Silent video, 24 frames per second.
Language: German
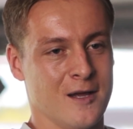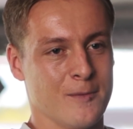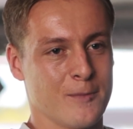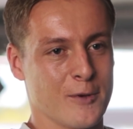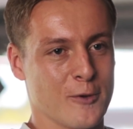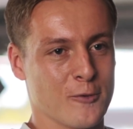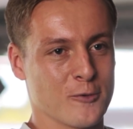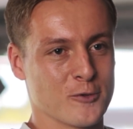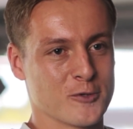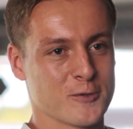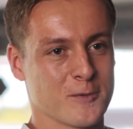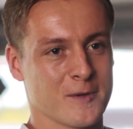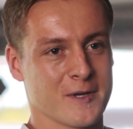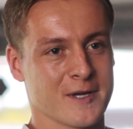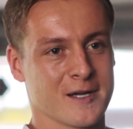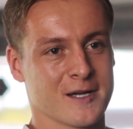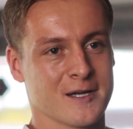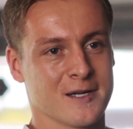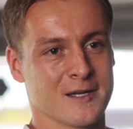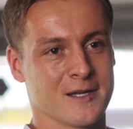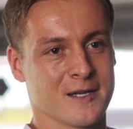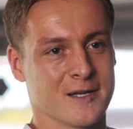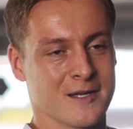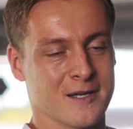
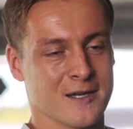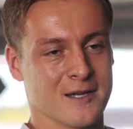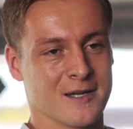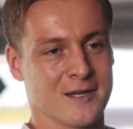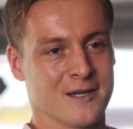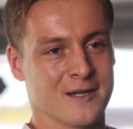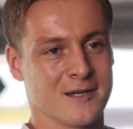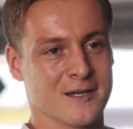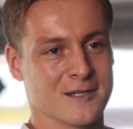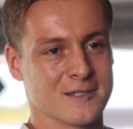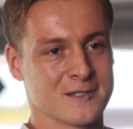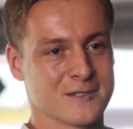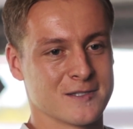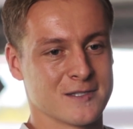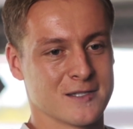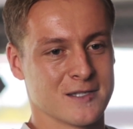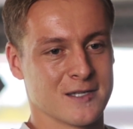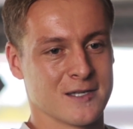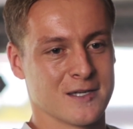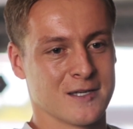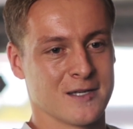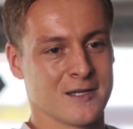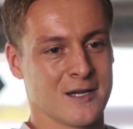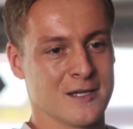Braunschweiger dann äh, das äh,
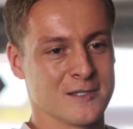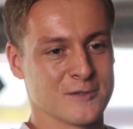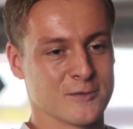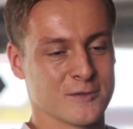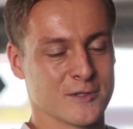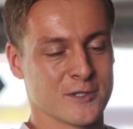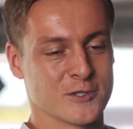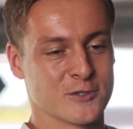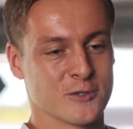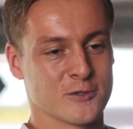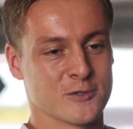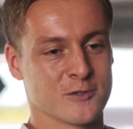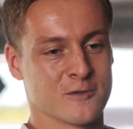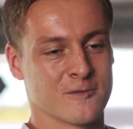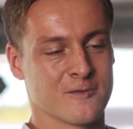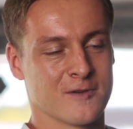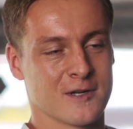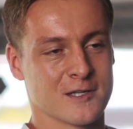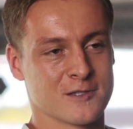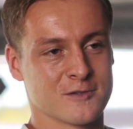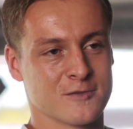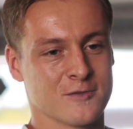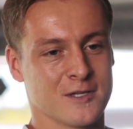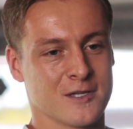als Unterstützung
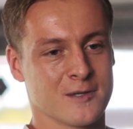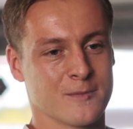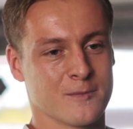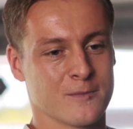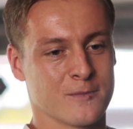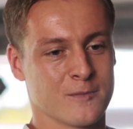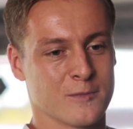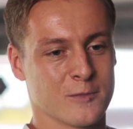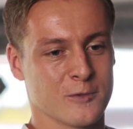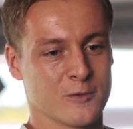wahrzunehmen